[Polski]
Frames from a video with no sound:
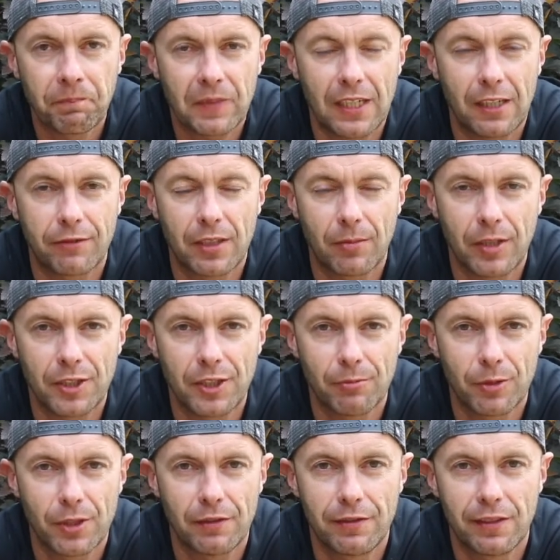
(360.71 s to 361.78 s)
ale w tablecie
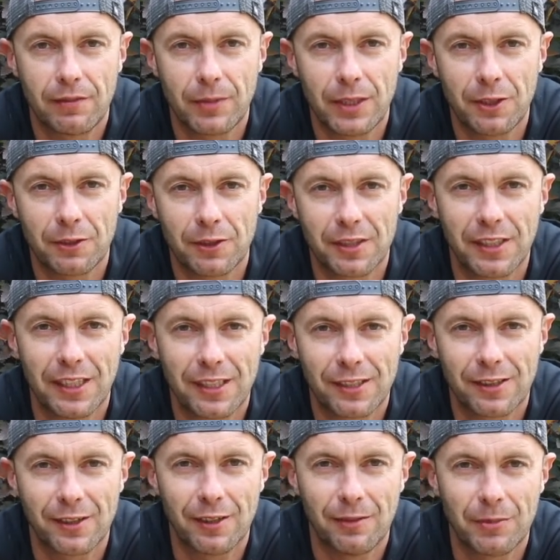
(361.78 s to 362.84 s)
muszę wymienić
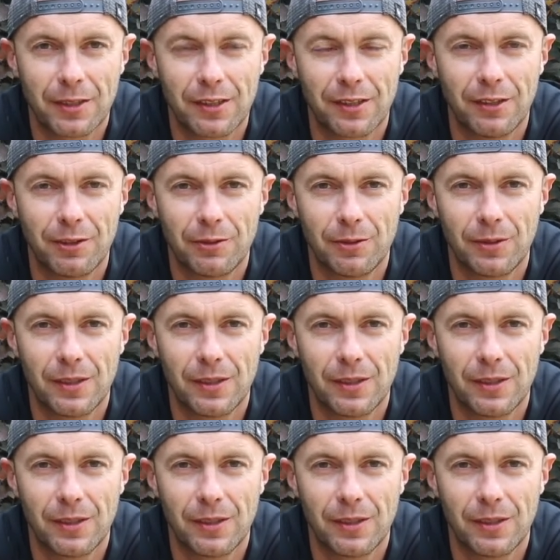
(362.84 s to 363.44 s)
gniazdo mikro